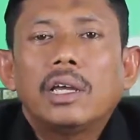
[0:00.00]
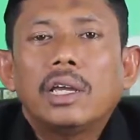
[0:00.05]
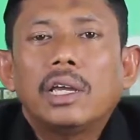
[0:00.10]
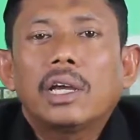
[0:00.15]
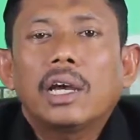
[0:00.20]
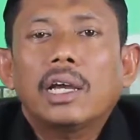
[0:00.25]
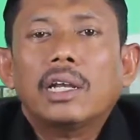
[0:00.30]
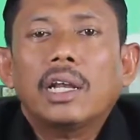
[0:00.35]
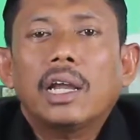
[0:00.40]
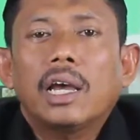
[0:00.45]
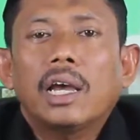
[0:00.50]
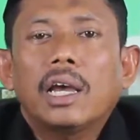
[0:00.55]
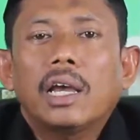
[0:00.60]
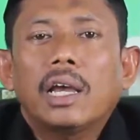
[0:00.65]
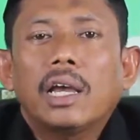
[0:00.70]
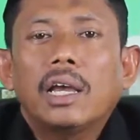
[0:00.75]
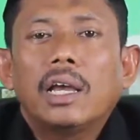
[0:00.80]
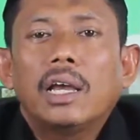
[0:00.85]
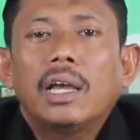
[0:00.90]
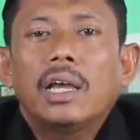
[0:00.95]

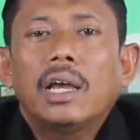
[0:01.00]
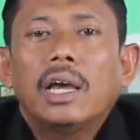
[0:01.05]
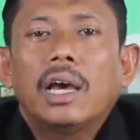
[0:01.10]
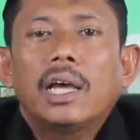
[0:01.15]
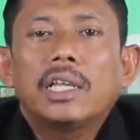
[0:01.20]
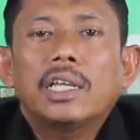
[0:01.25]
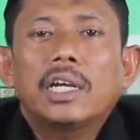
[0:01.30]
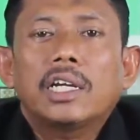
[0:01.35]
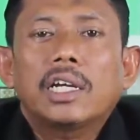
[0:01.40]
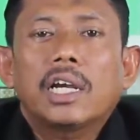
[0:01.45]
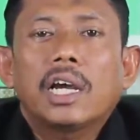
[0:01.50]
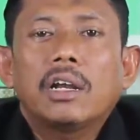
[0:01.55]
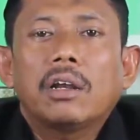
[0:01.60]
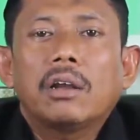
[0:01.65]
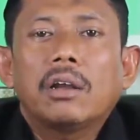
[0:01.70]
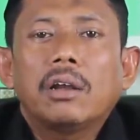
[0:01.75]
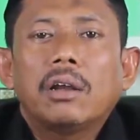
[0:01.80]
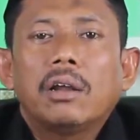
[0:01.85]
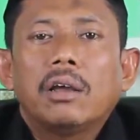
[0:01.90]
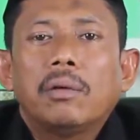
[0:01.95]
Ingatlah hanya
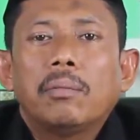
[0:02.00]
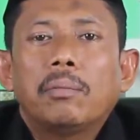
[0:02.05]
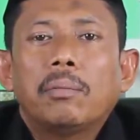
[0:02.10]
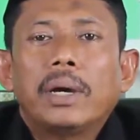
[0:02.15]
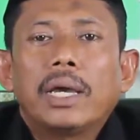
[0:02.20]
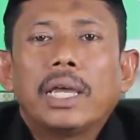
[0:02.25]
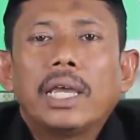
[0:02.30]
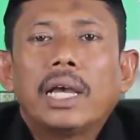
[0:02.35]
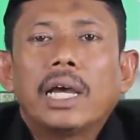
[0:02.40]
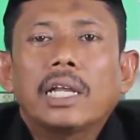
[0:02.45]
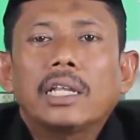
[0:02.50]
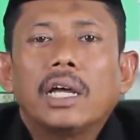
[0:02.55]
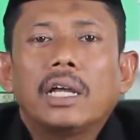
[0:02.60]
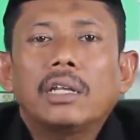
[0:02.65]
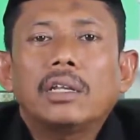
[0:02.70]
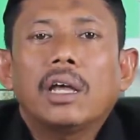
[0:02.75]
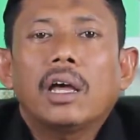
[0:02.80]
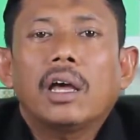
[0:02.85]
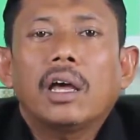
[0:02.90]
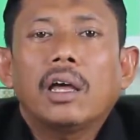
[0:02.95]
dengan mengingat
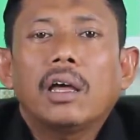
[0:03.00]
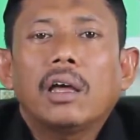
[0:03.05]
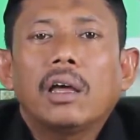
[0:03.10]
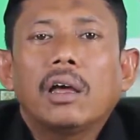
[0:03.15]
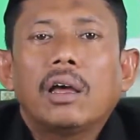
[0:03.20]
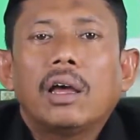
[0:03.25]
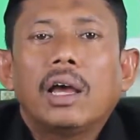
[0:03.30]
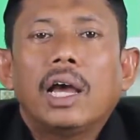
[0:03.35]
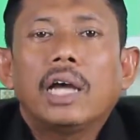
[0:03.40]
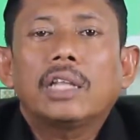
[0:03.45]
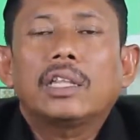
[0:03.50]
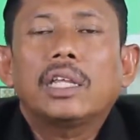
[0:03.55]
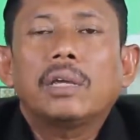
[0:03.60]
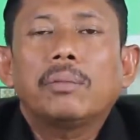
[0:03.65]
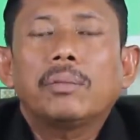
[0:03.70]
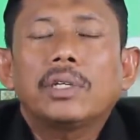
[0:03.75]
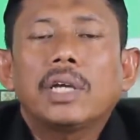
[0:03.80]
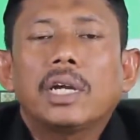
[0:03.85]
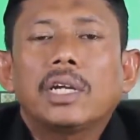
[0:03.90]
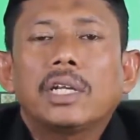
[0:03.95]
Allah
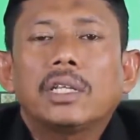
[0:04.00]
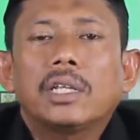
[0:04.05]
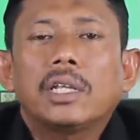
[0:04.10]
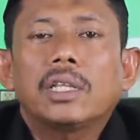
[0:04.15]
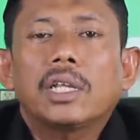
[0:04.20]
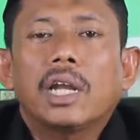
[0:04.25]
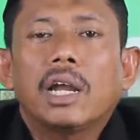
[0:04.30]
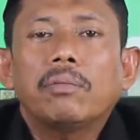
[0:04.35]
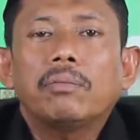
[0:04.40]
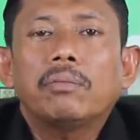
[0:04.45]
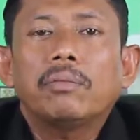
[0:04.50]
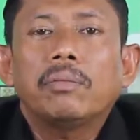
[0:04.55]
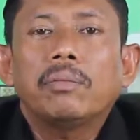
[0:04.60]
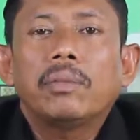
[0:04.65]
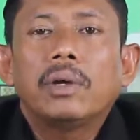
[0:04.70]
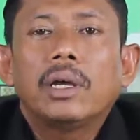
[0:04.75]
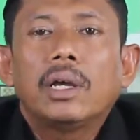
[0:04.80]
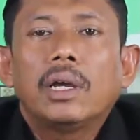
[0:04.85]
hati menjadi tentram.